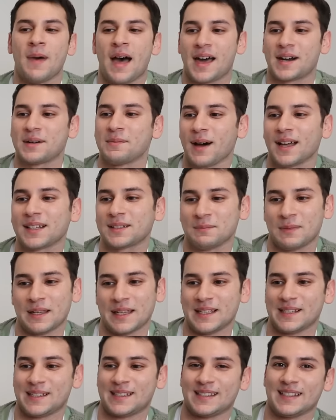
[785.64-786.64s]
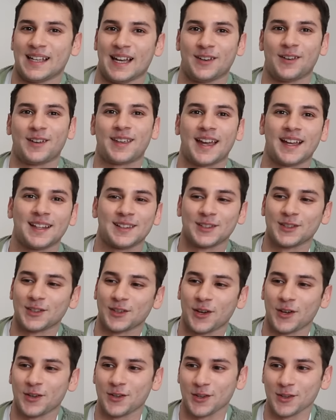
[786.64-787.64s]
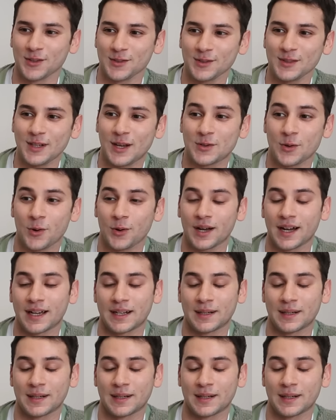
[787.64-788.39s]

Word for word: Berbat bir his. Yani o kendini görüyorsun ya çok